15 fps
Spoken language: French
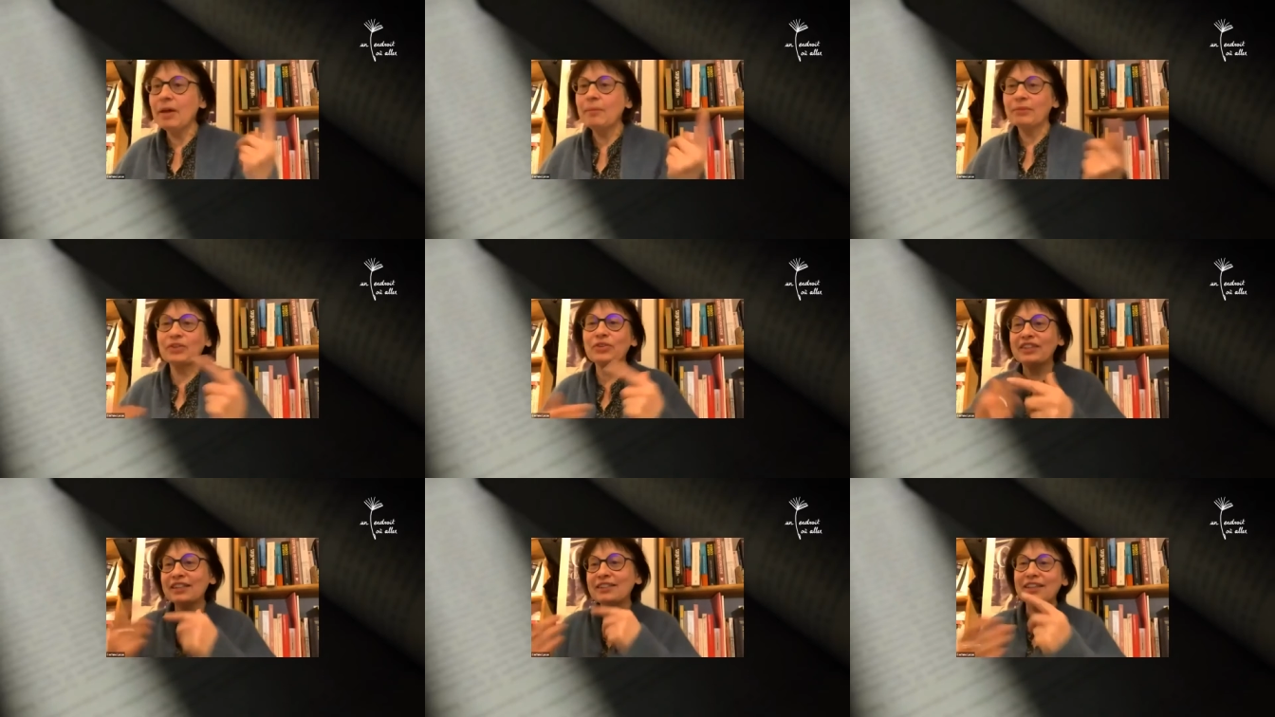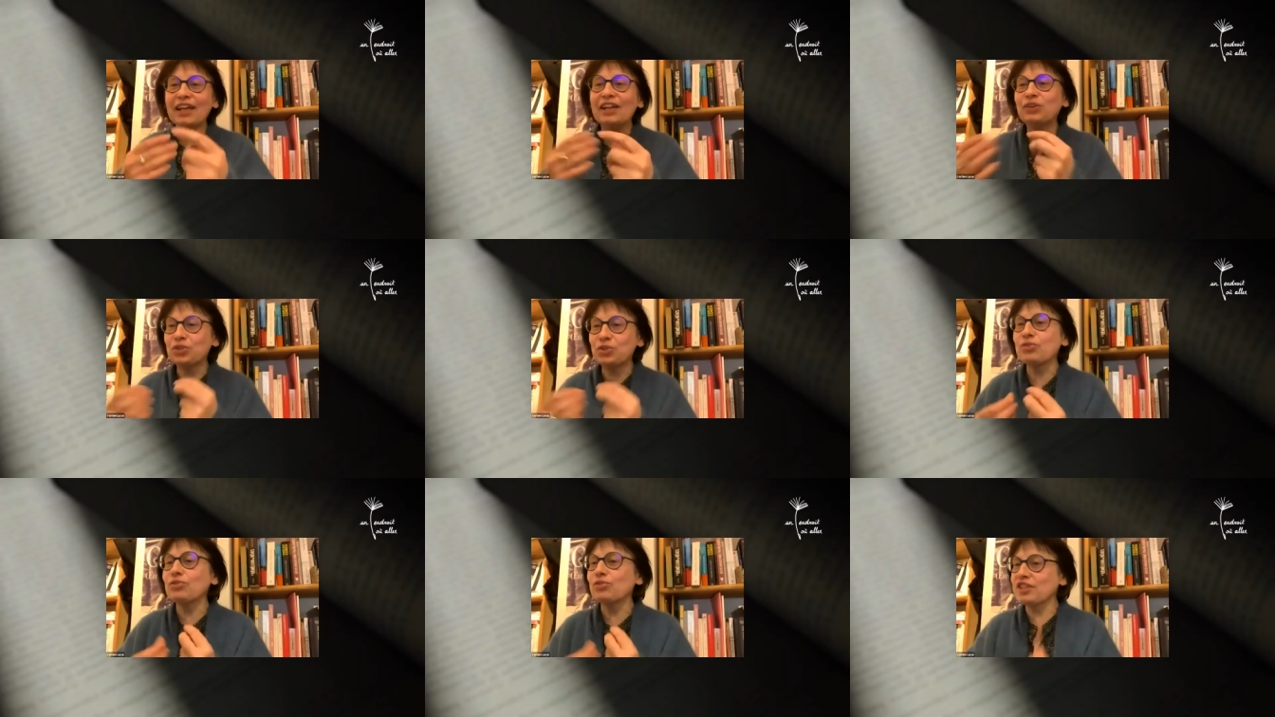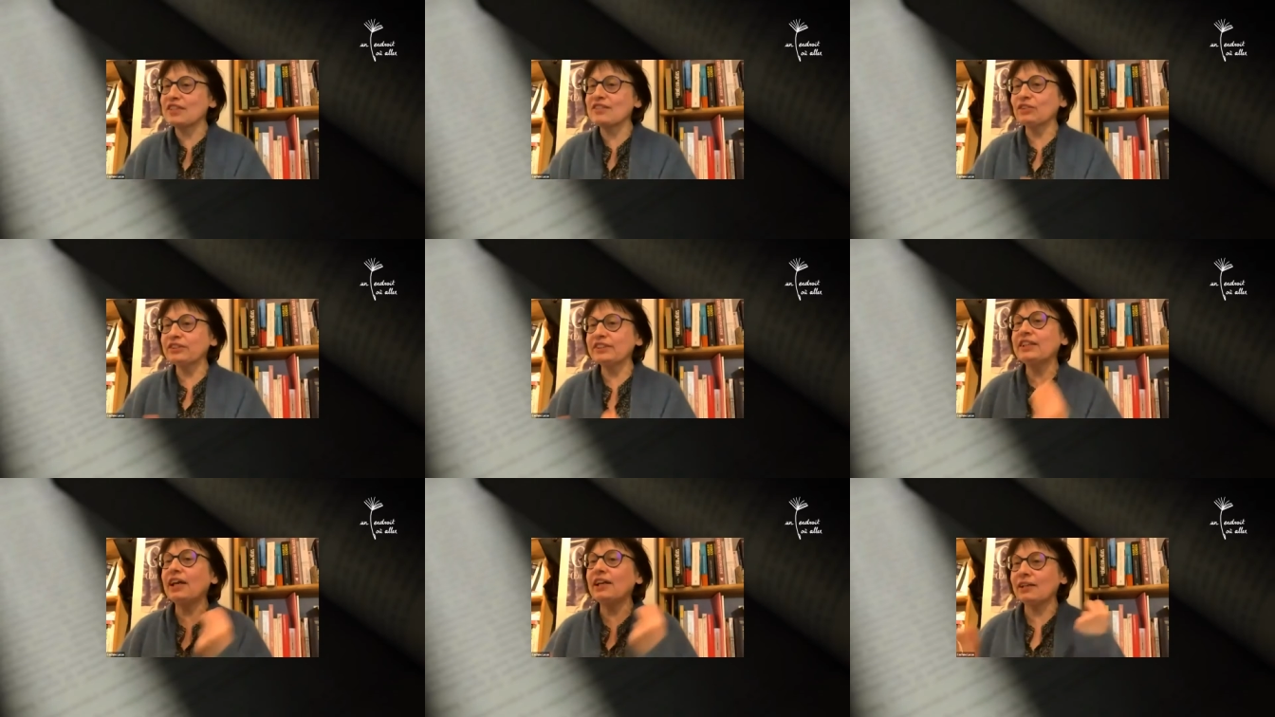parce que ça, c'est quelque chose que j'ai
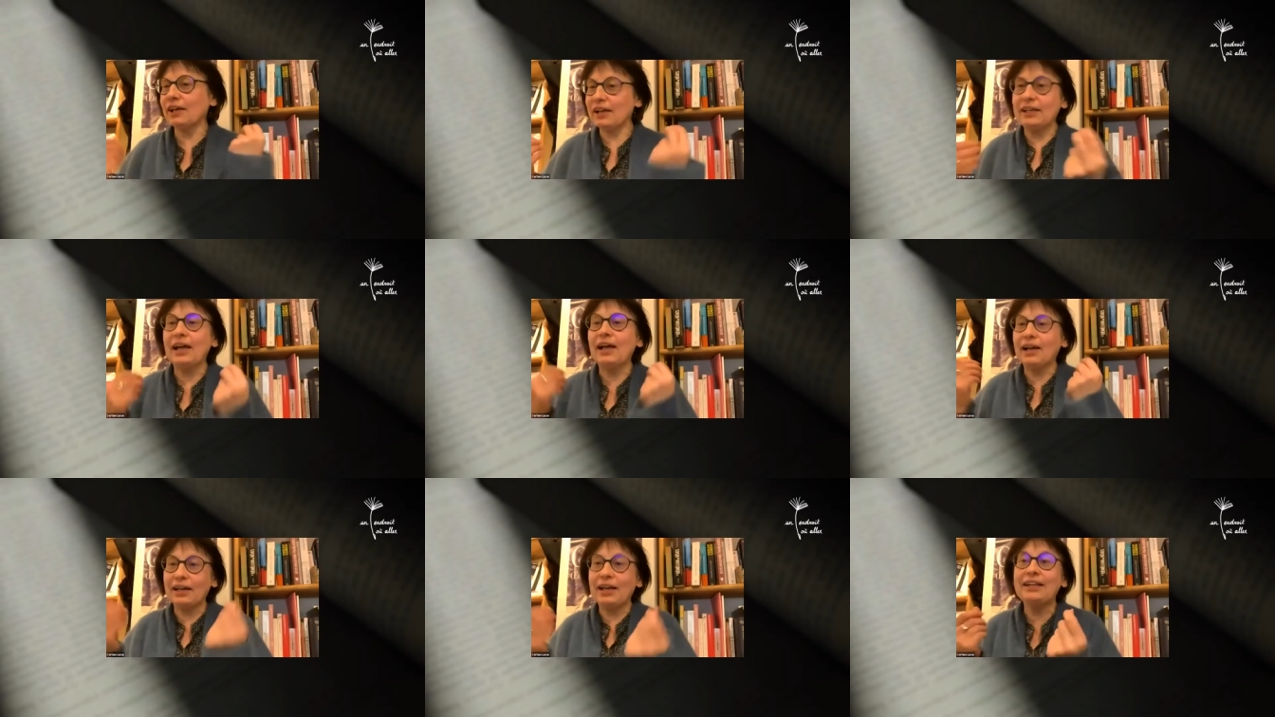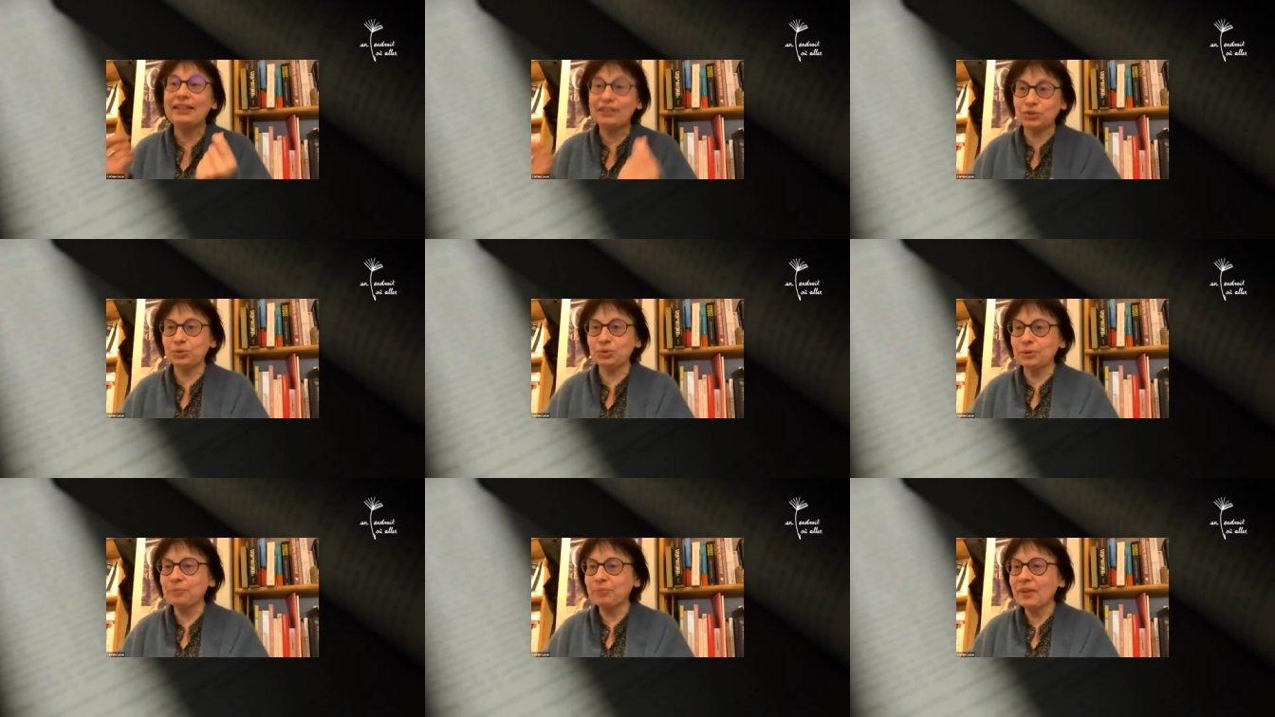senti à, la lecture,